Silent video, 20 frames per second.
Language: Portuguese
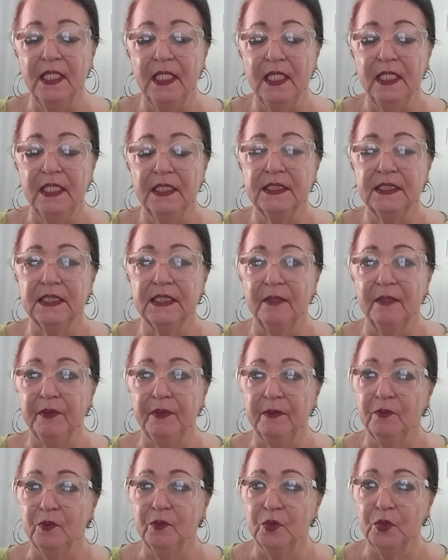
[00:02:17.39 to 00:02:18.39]
sempre
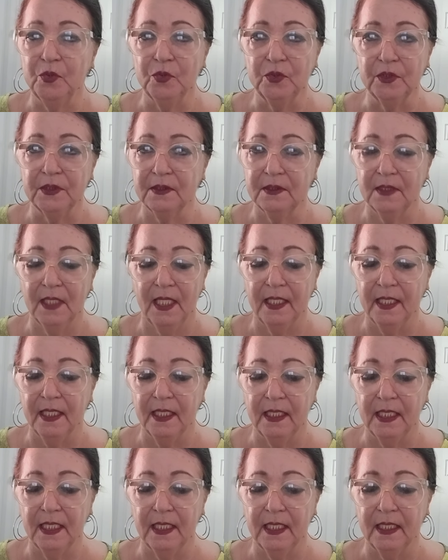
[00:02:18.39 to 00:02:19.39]
muito
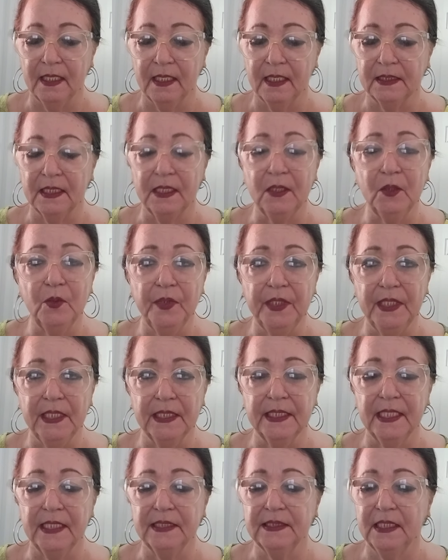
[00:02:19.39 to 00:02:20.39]
é, tranquila,
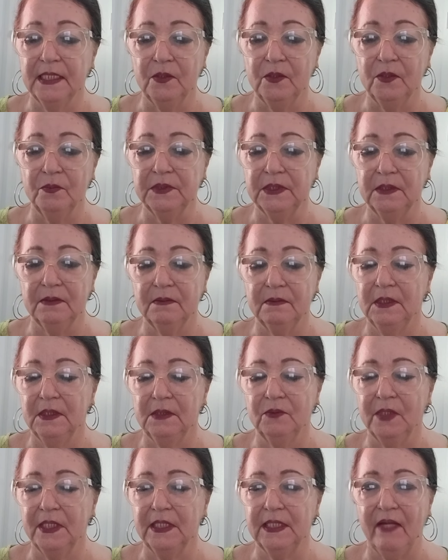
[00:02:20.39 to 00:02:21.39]
né? Sem nenhum...
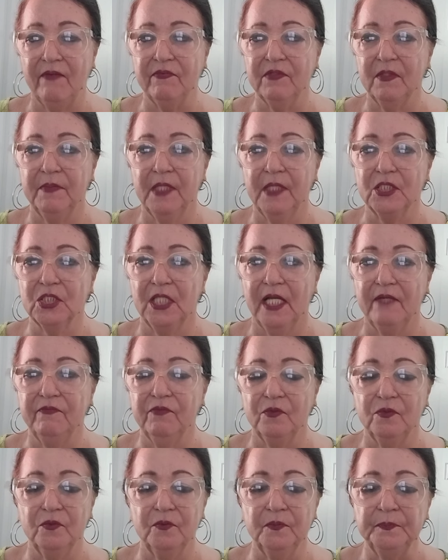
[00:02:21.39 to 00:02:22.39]
Não entrava nas minhas lives
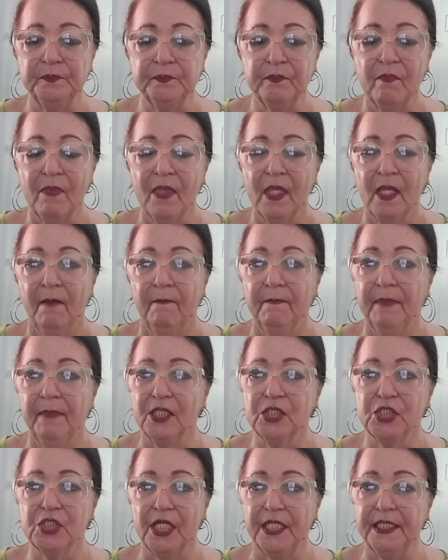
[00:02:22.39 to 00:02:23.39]
com
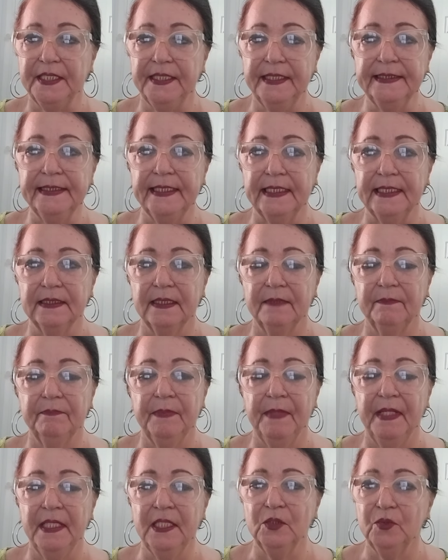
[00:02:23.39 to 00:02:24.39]
baixaria, nada.
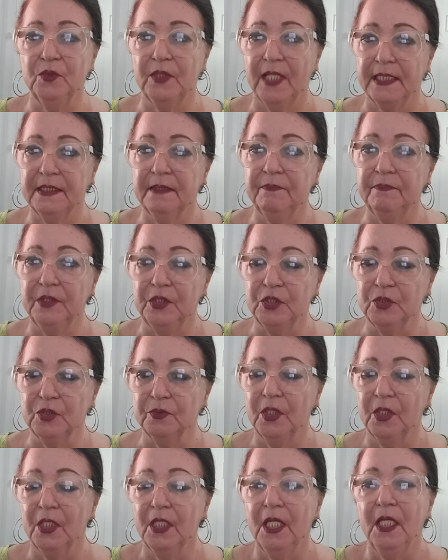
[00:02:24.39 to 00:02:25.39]
Bem educada mesmo.
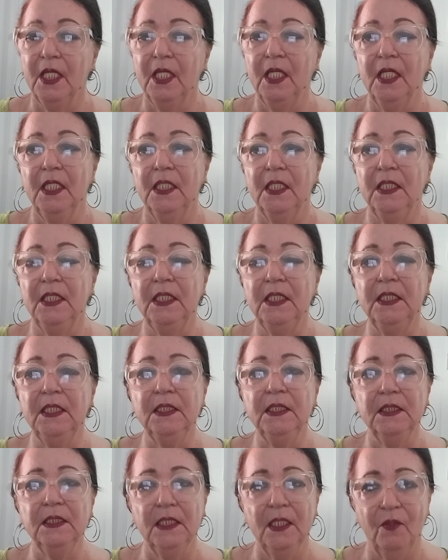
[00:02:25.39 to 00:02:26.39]

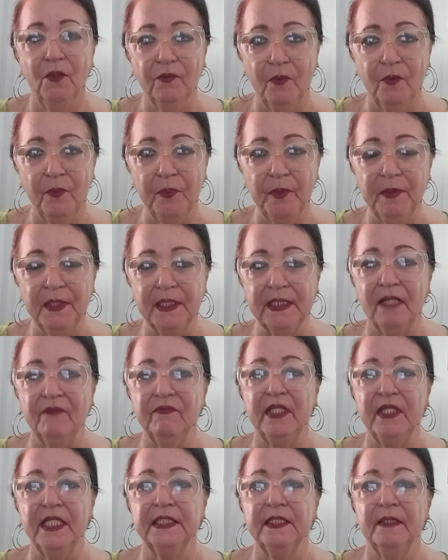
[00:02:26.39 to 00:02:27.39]
E eu cumprimentava
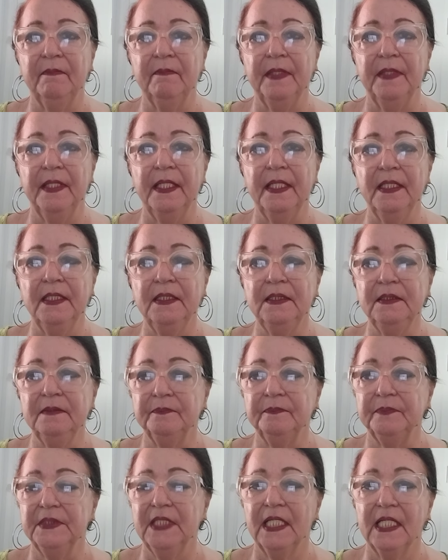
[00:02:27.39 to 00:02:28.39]
ela também.
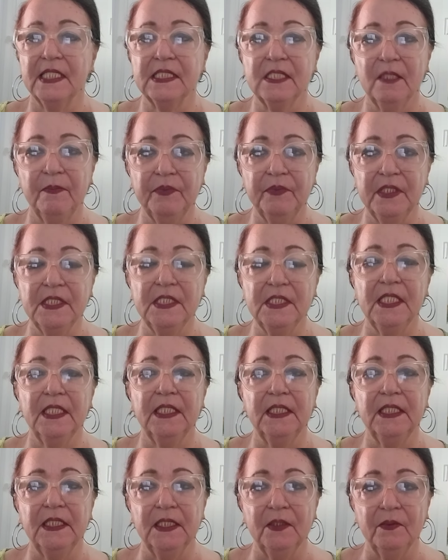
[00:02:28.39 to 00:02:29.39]
E ela sempre dizia que
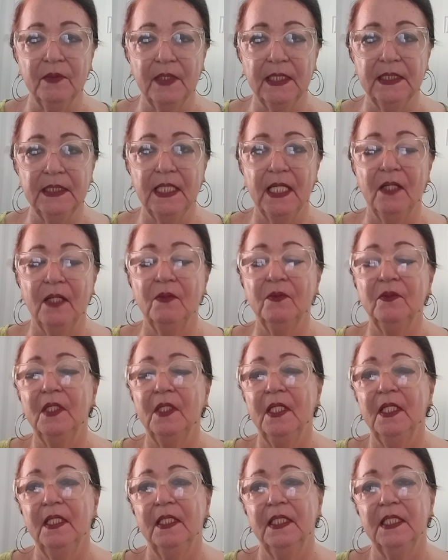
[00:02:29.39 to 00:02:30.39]
tinha um canal
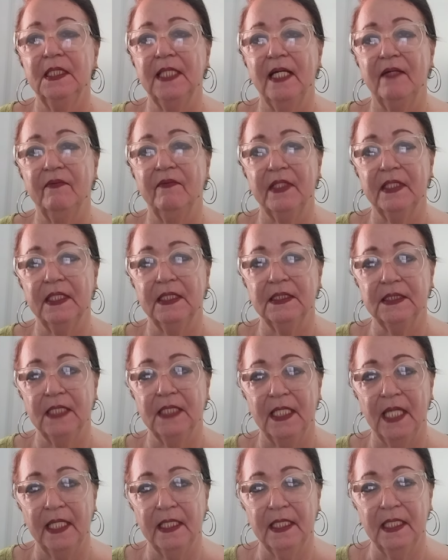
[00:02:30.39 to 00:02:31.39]
que tava, que
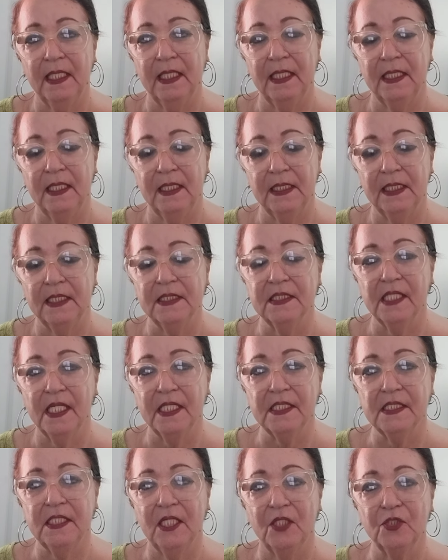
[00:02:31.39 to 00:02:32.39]
quem
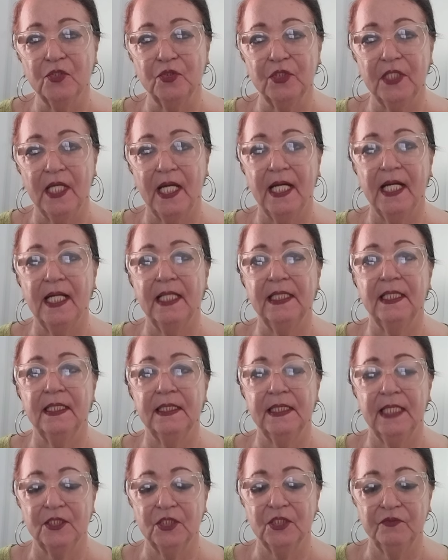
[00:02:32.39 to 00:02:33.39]
quisesse ajudá-la
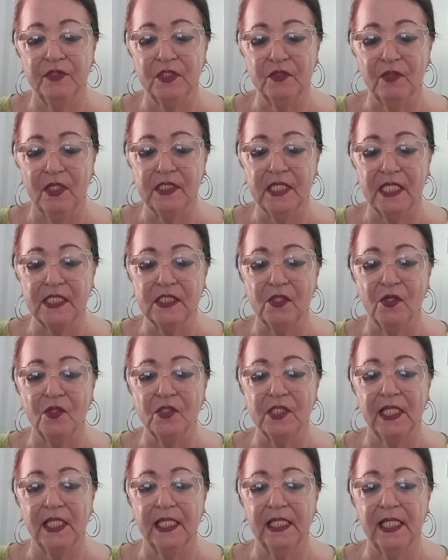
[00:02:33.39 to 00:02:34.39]
nas visualizações,
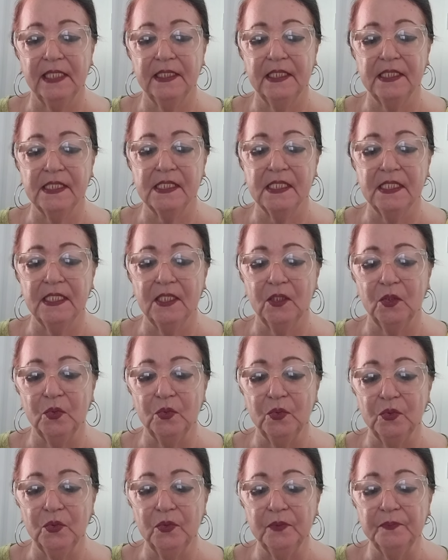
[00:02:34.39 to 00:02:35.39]
ela agradecia
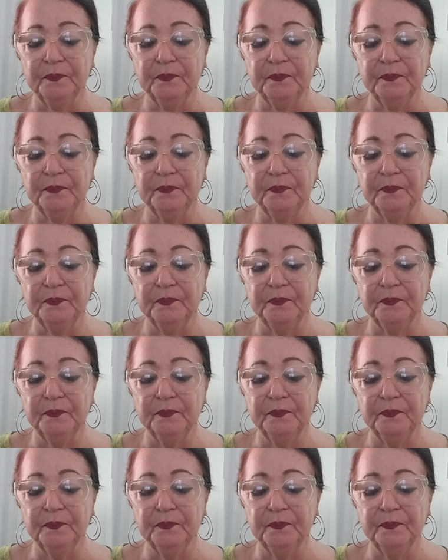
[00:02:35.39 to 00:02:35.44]
tudo.